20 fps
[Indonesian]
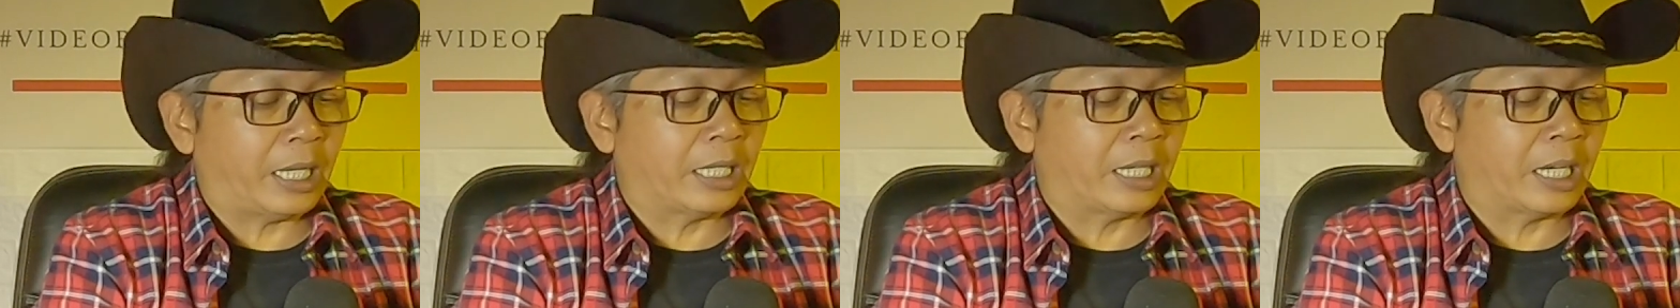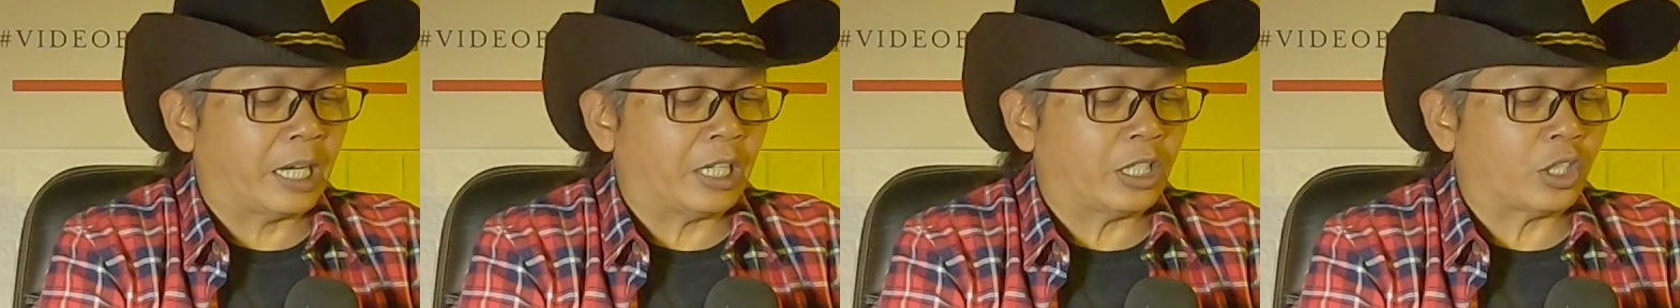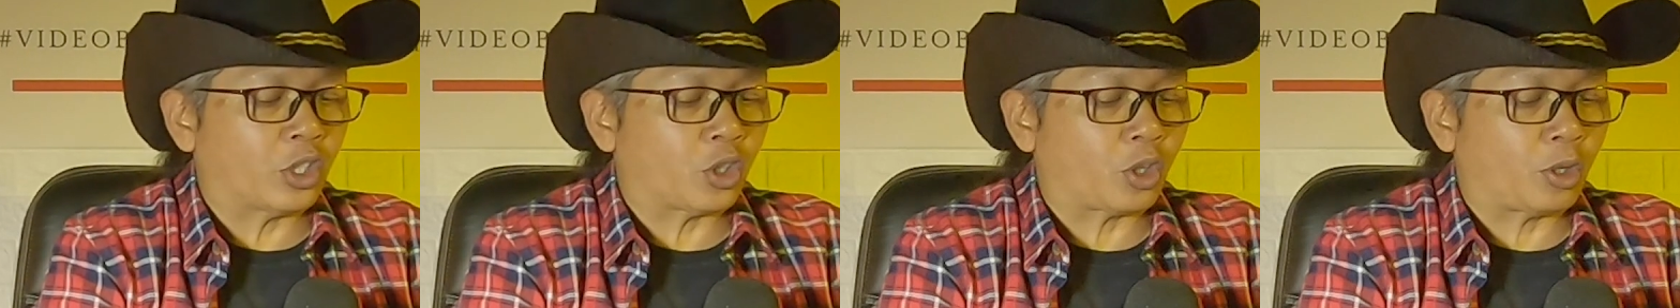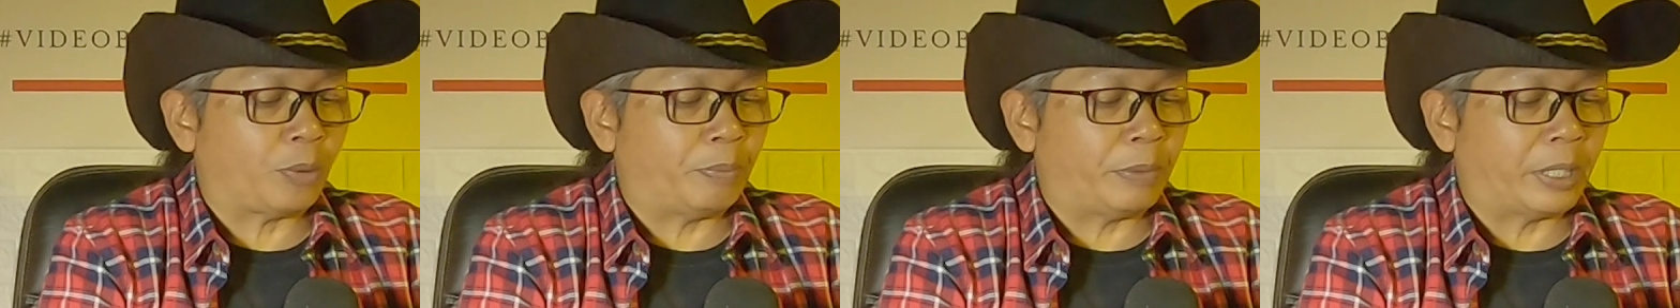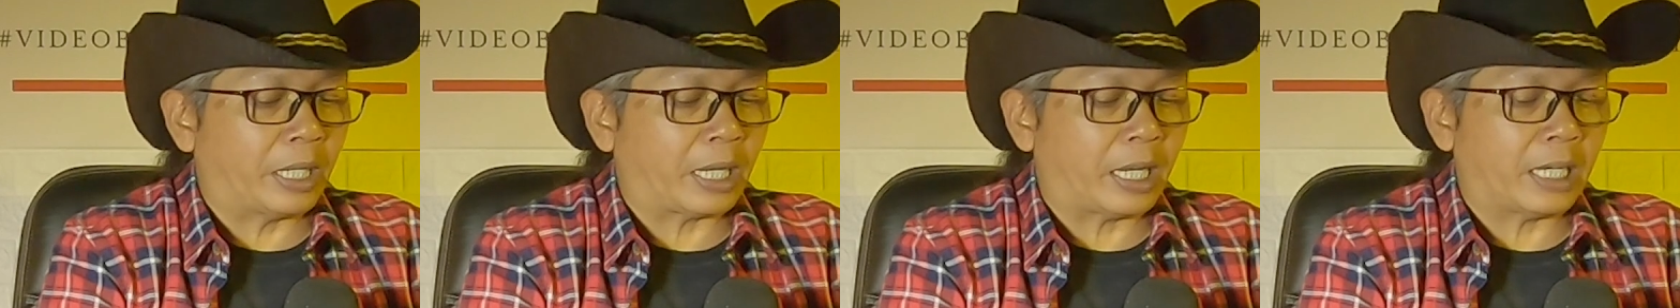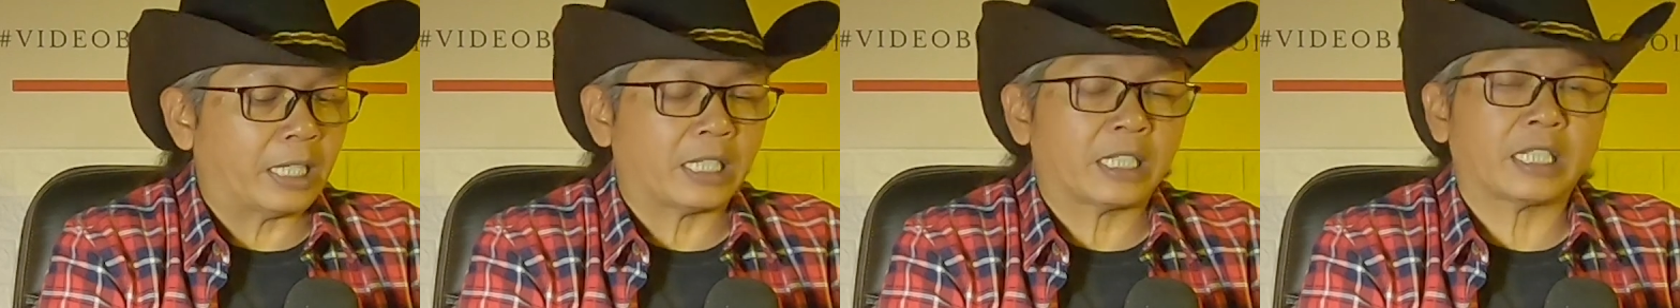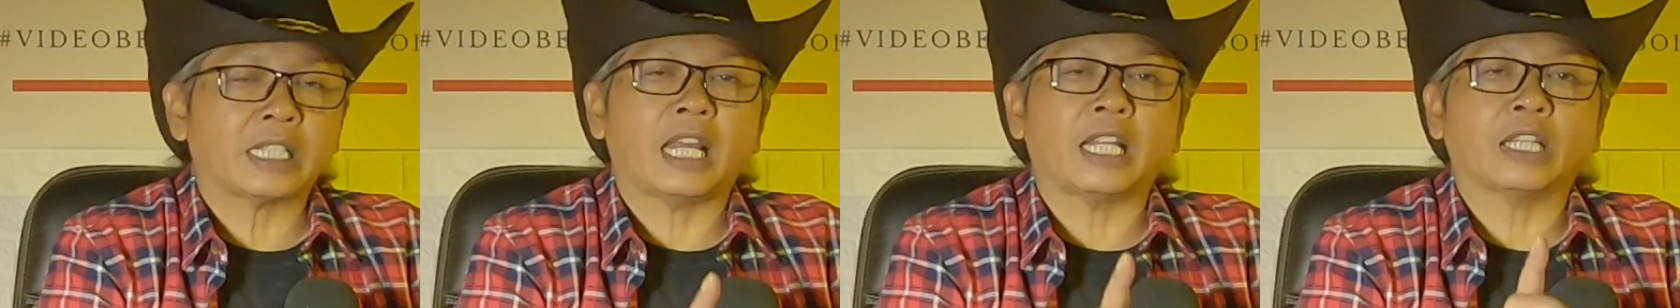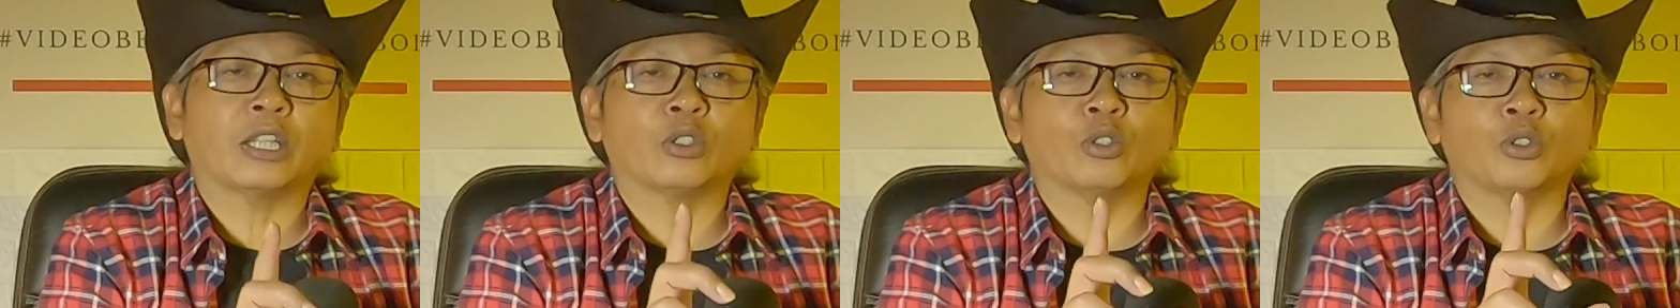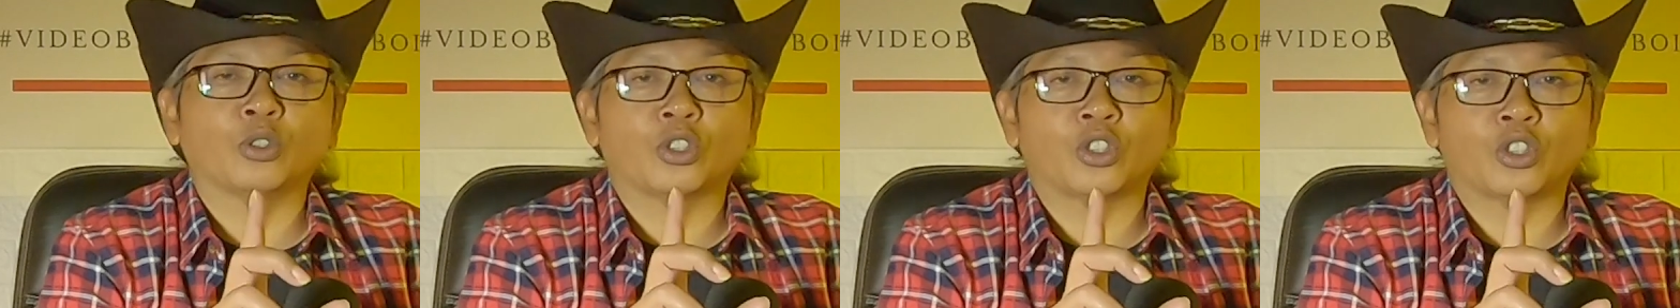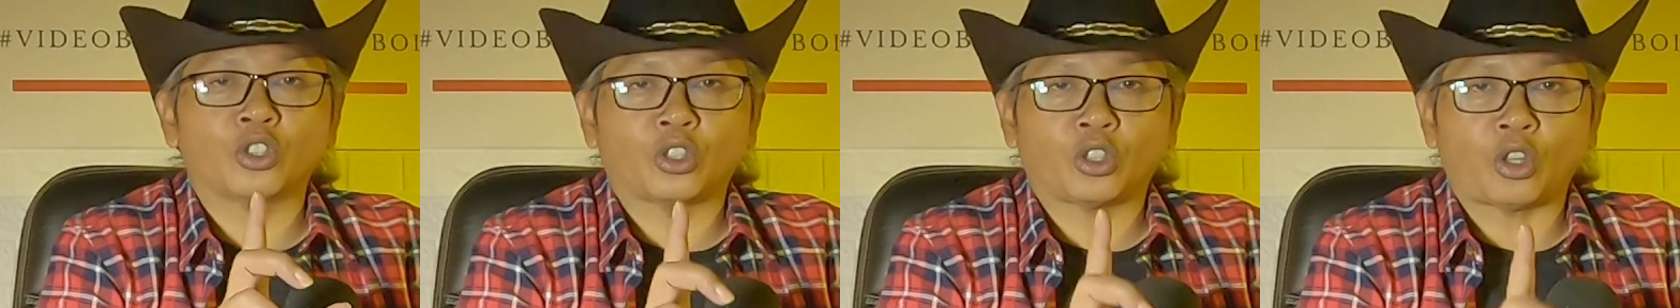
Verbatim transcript: dengan cukup menekan satu